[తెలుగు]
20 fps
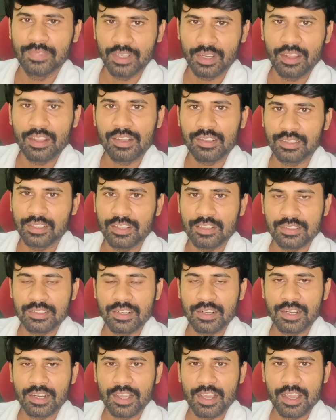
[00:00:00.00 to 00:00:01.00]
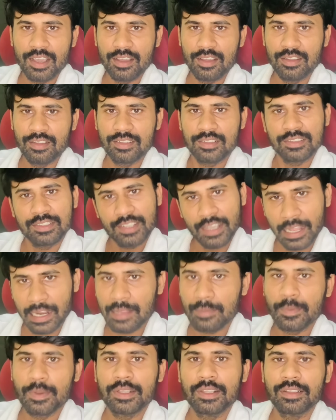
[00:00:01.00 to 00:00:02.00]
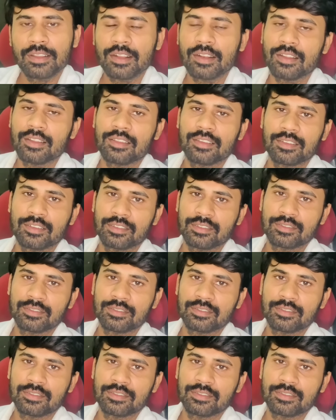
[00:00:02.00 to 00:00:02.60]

నీకు తెలిసినట్టుగా చాలామందికి తెలియదు